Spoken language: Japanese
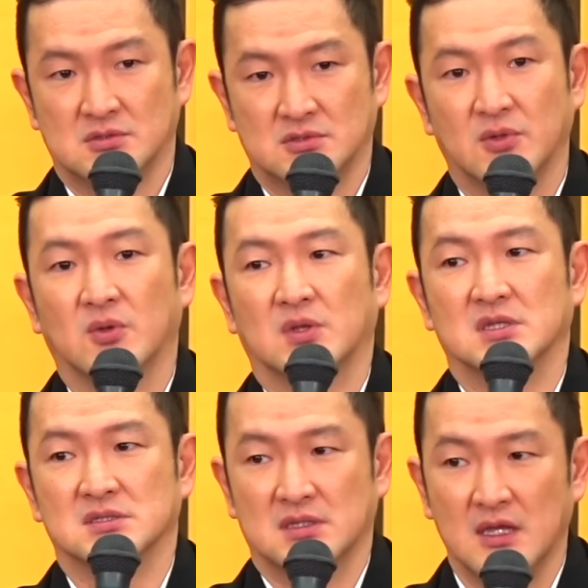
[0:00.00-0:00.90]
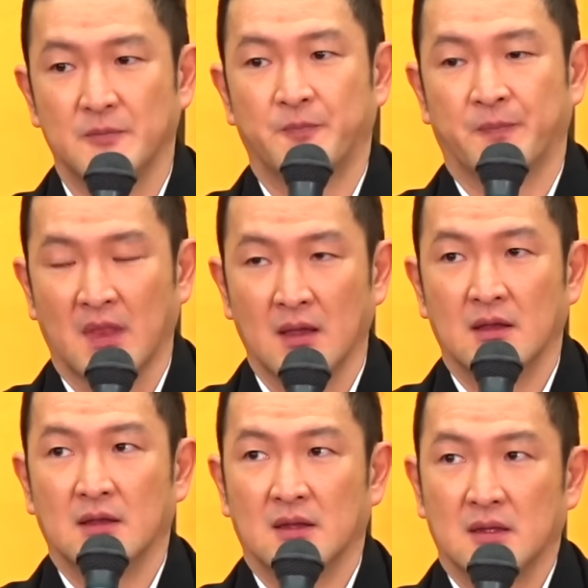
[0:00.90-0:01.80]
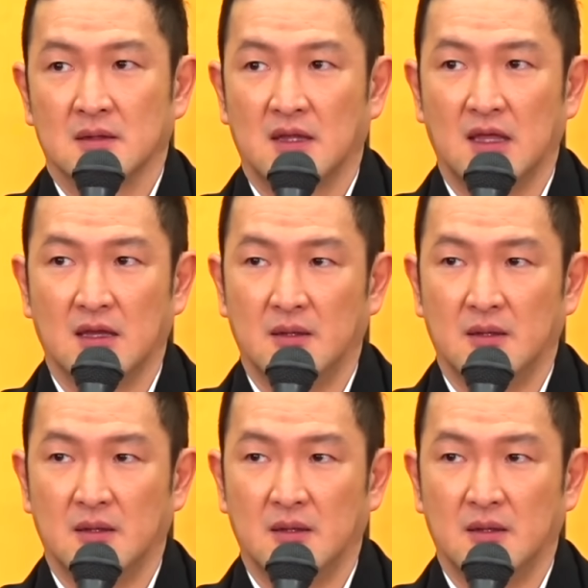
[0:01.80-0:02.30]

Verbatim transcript: 状況なんですね。で